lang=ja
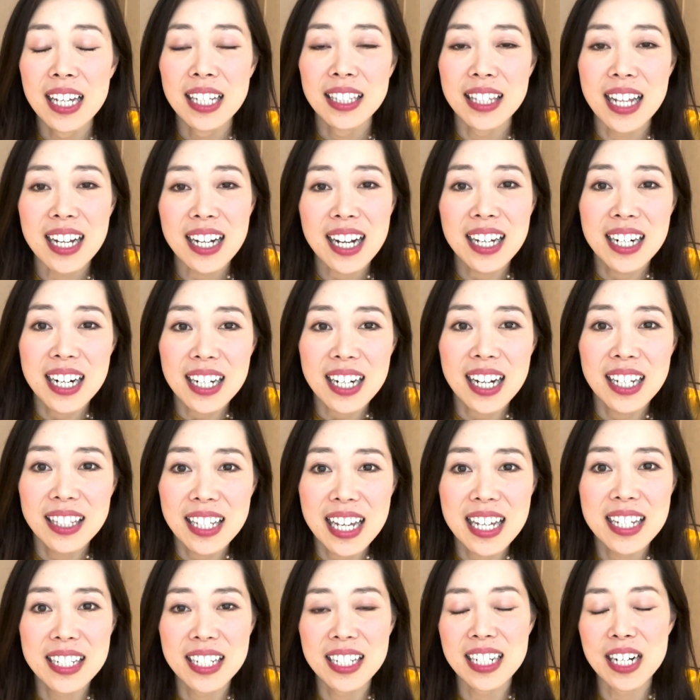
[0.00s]
なかなか
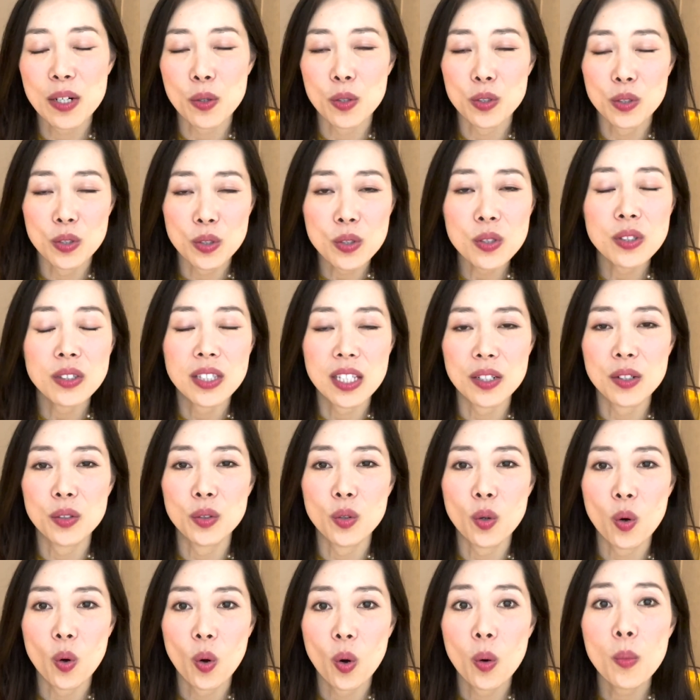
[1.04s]
ないきな粉作ってる
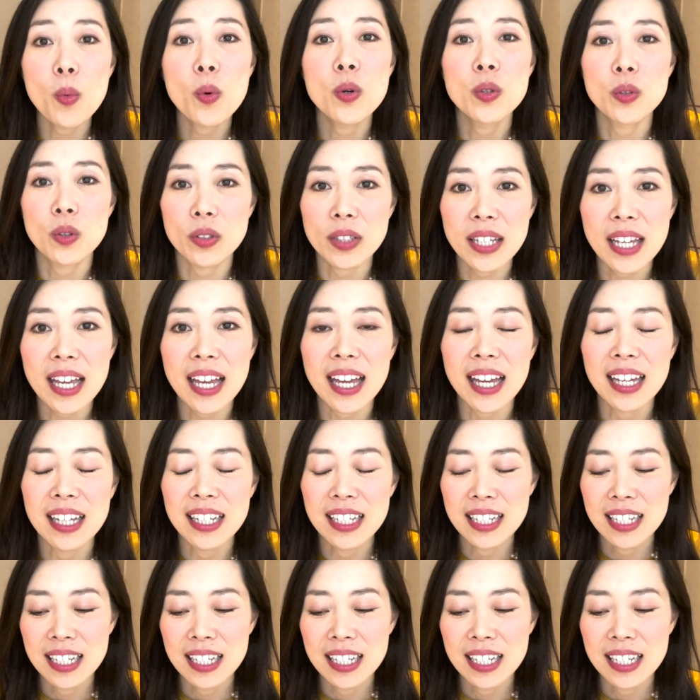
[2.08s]
と思うので